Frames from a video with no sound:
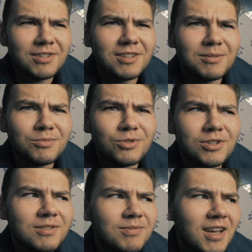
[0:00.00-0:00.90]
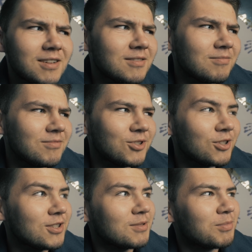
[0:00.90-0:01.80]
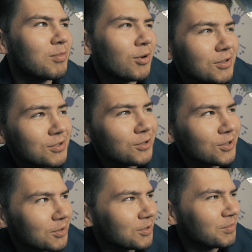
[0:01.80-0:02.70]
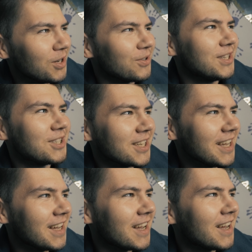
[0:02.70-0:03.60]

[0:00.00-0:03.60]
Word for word: E, może tak, czy to jest po polsku, czy to brzmi logicznie?